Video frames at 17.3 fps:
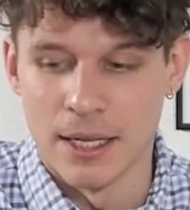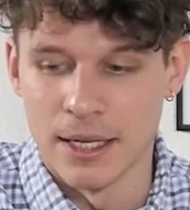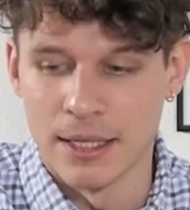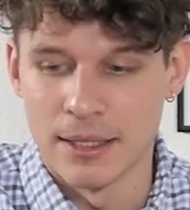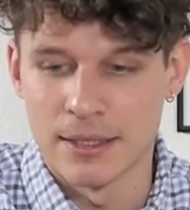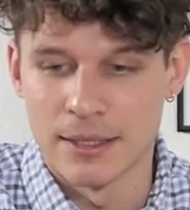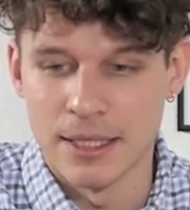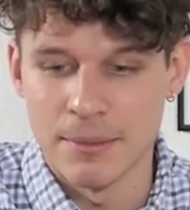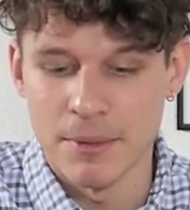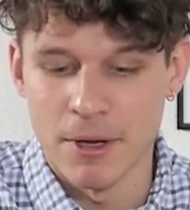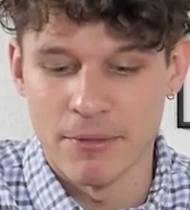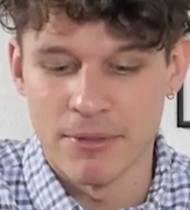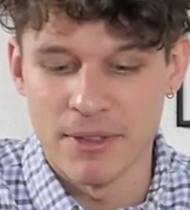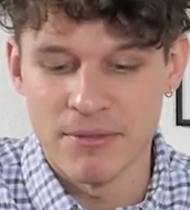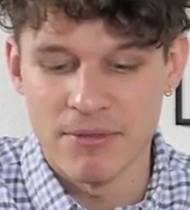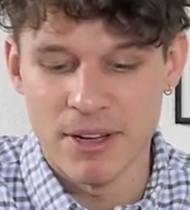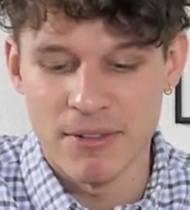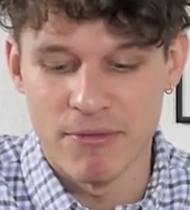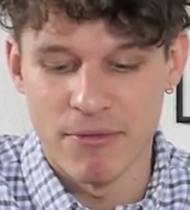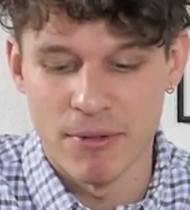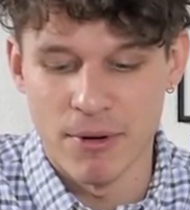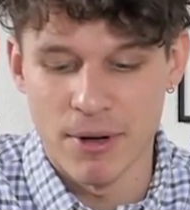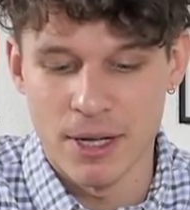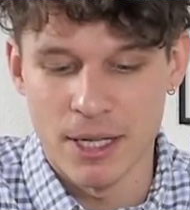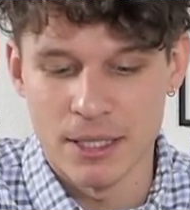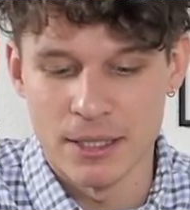Ich nehme mir auf jeden Fall
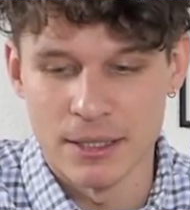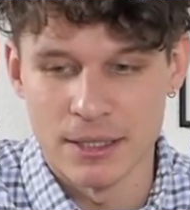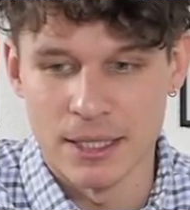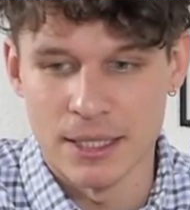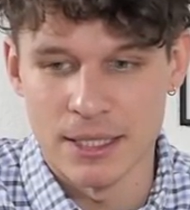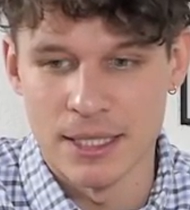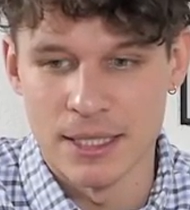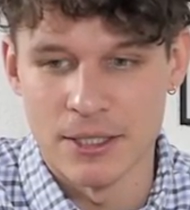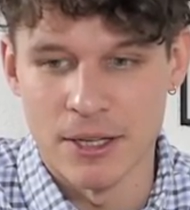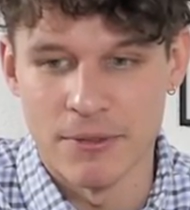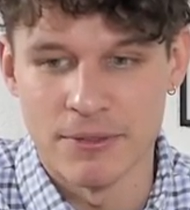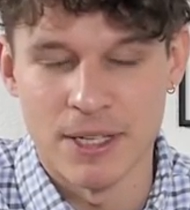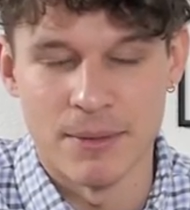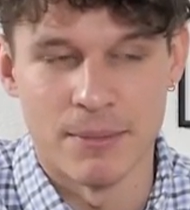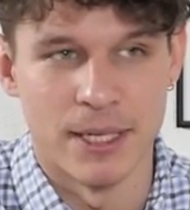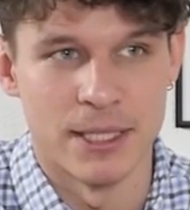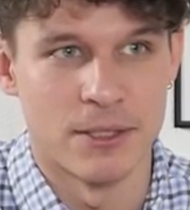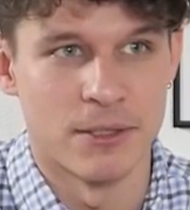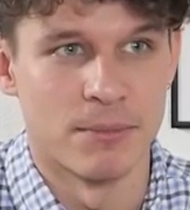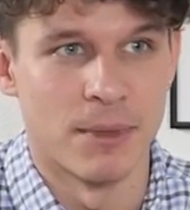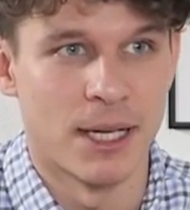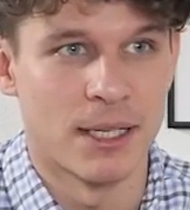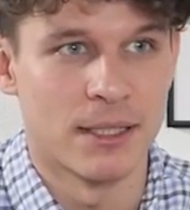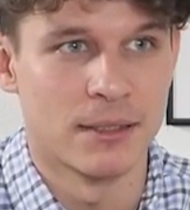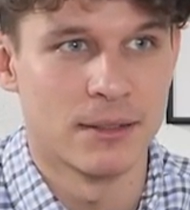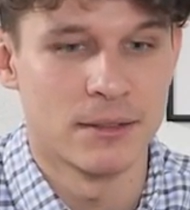vor, das jetzt öfter mal zu
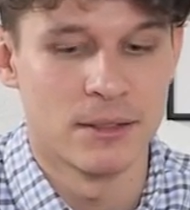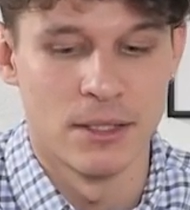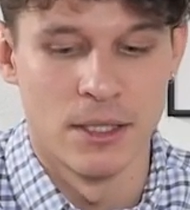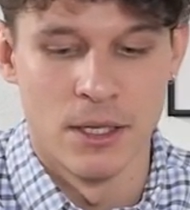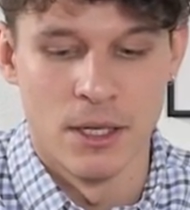machen.